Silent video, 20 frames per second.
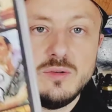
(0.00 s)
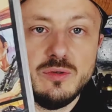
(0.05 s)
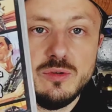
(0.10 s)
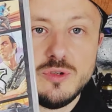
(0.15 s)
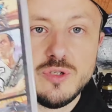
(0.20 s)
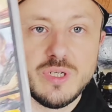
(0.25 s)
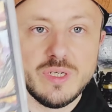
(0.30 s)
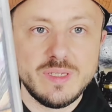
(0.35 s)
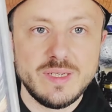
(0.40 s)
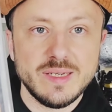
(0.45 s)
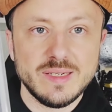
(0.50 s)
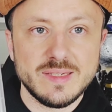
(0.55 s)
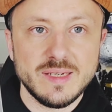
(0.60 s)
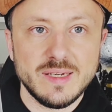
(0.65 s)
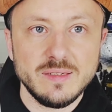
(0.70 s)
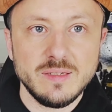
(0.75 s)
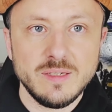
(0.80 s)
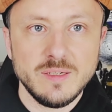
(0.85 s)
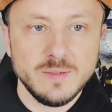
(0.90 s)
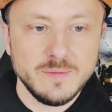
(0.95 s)
le GTA
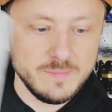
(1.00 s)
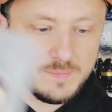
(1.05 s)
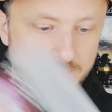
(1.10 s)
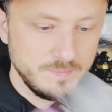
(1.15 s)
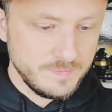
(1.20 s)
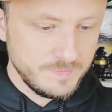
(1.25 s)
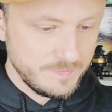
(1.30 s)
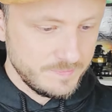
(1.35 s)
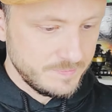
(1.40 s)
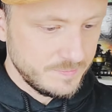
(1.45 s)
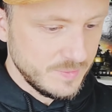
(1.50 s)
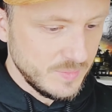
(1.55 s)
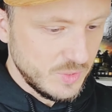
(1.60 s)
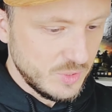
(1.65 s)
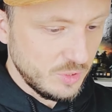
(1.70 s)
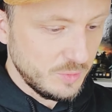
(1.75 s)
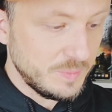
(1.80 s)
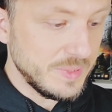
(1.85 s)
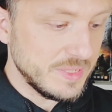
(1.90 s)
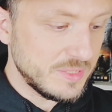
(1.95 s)
V
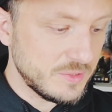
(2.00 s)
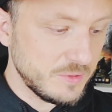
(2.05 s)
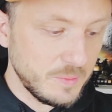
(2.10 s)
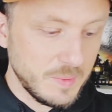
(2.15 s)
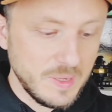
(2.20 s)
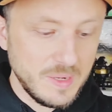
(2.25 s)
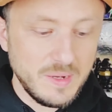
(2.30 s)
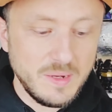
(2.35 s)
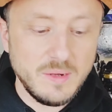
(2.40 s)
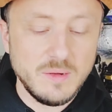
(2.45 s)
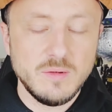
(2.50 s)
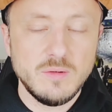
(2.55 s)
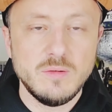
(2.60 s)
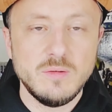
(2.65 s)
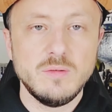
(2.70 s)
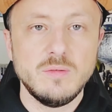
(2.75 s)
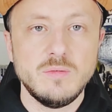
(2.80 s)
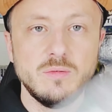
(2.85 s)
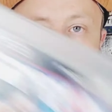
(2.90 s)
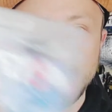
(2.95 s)
sur PS3,
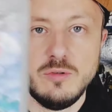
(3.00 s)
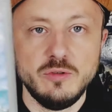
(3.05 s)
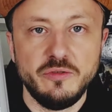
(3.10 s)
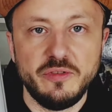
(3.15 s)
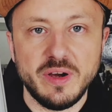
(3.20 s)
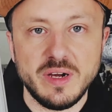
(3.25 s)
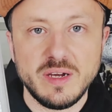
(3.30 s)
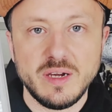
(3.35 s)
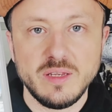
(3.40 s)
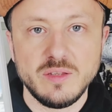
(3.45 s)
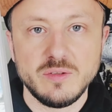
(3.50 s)
le Far Cry